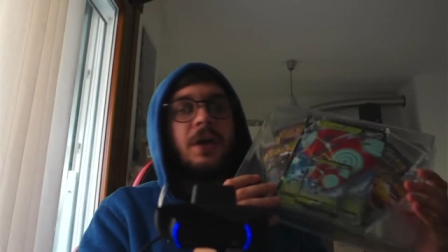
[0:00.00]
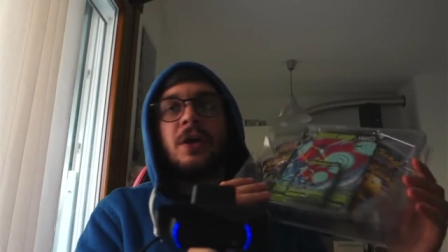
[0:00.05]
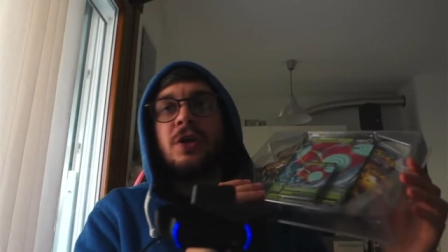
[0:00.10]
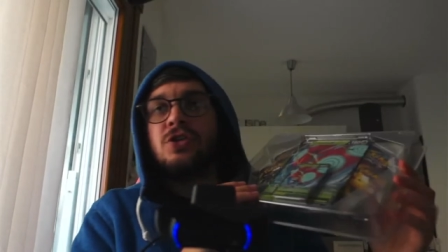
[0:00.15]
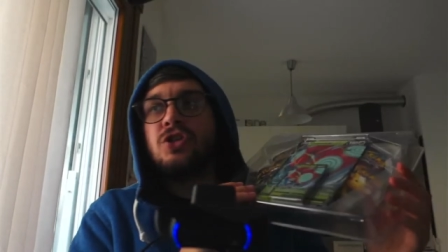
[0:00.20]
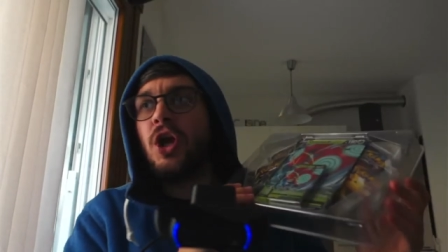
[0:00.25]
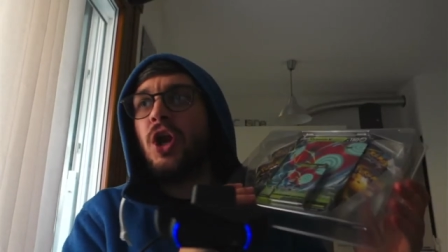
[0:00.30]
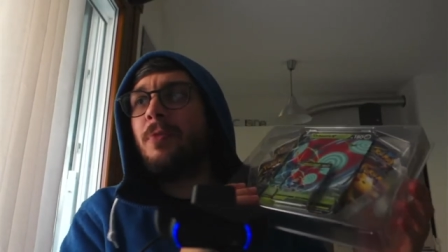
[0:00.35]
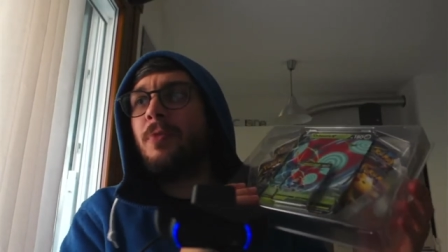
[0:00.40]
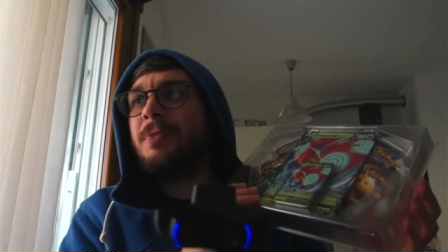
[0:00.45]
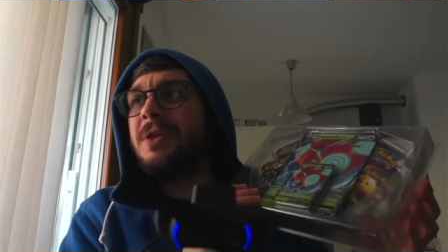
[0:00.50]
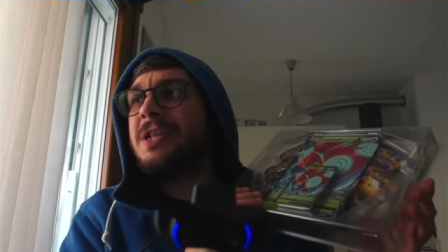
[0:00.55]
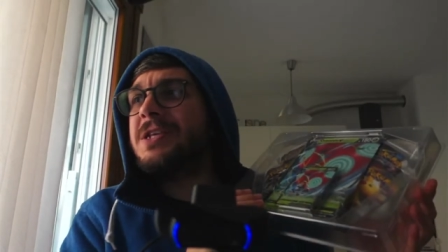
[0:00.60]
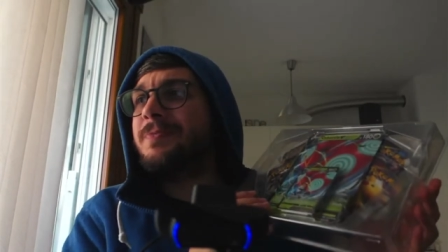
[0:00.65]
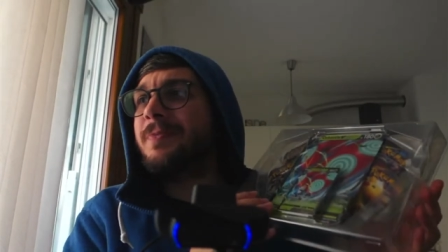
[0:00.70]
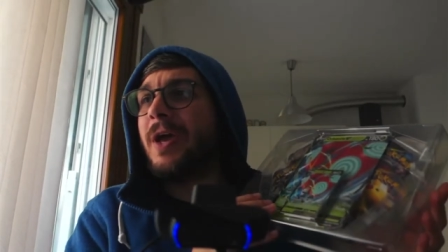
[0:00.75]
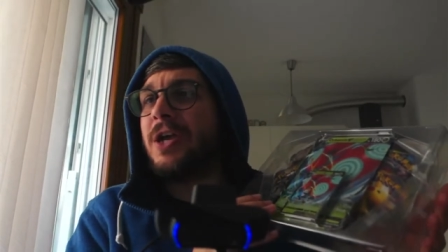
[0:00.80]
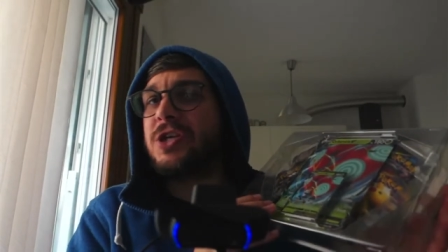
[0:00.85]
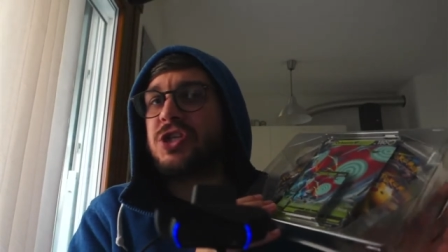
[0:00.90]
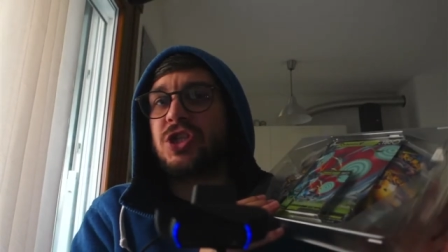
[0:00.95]
Cioè, non mi
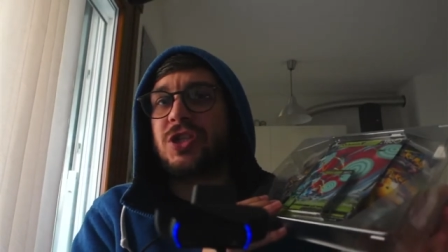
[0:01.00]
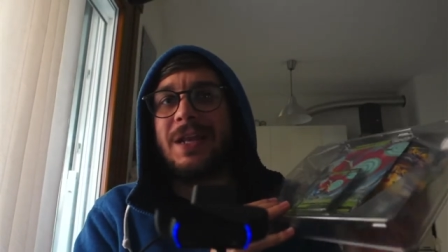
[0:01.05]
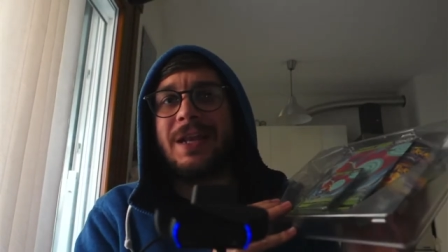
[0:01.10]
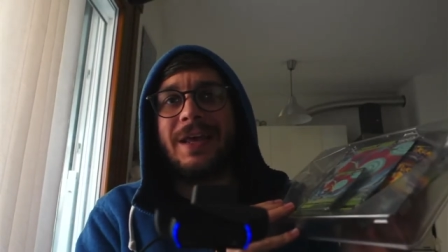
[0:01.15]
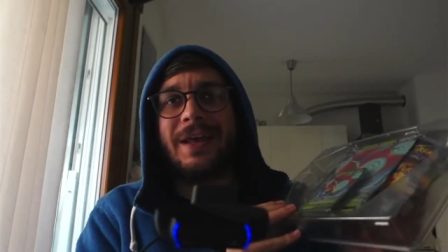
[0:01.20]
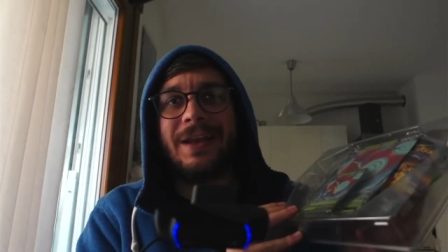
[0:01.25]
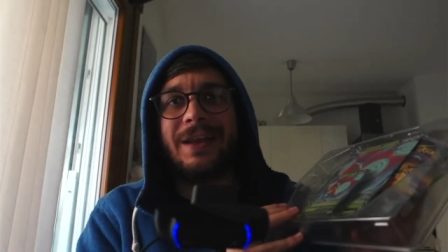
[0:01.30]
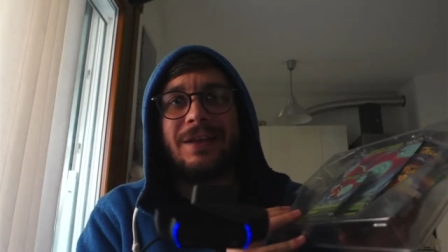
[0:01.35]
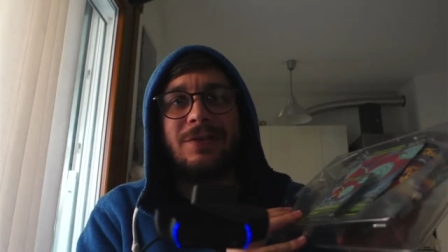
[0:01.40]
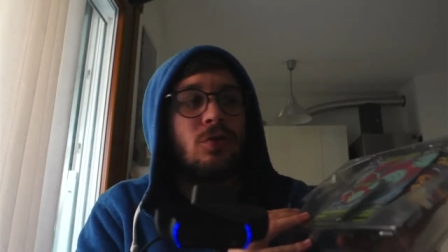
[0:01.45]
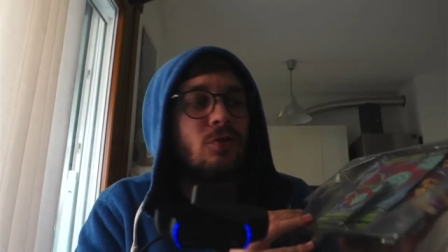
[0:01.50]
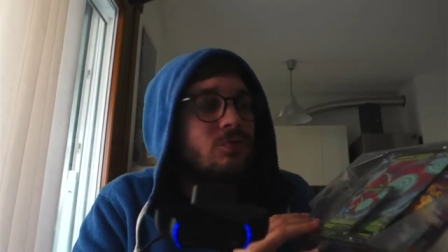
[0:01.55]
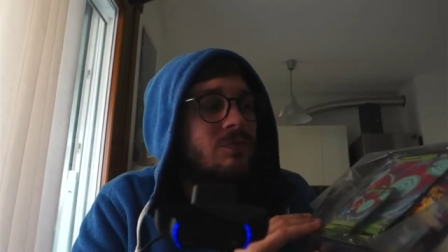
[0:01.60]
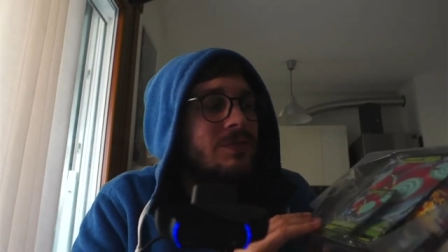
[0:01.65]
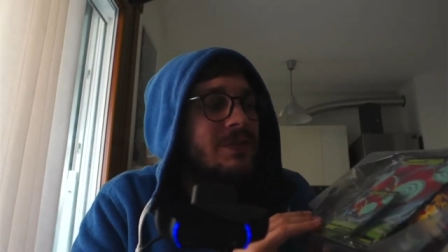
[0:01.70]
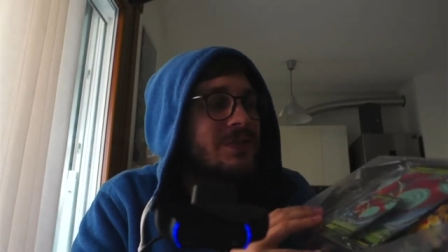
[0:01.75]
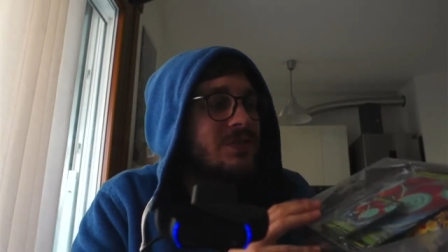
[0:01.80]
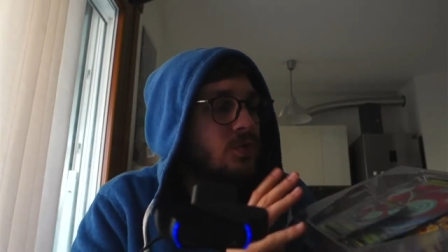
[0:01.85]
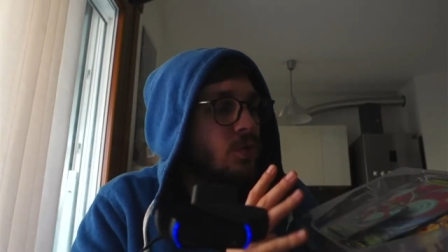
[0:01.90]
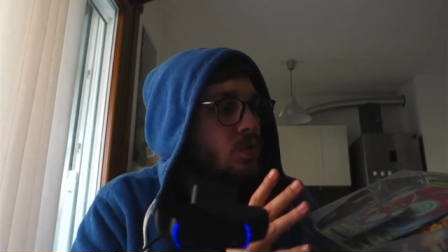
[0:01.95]
dispiace tenere... Non
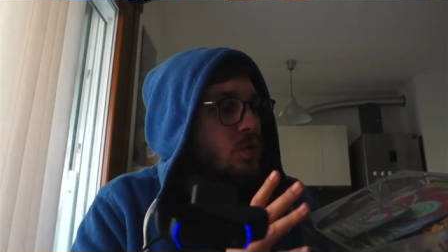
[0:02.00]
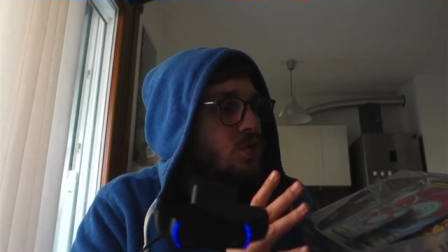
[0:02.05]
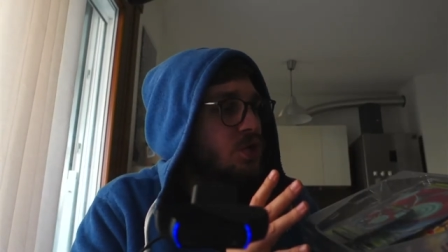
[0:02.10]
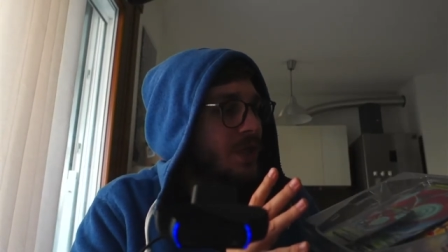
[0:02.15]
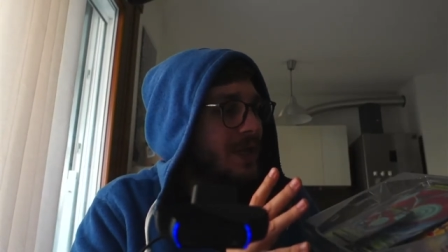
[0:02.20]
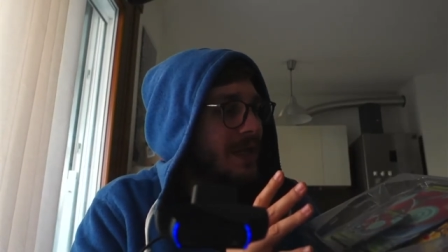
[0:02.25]
distruggere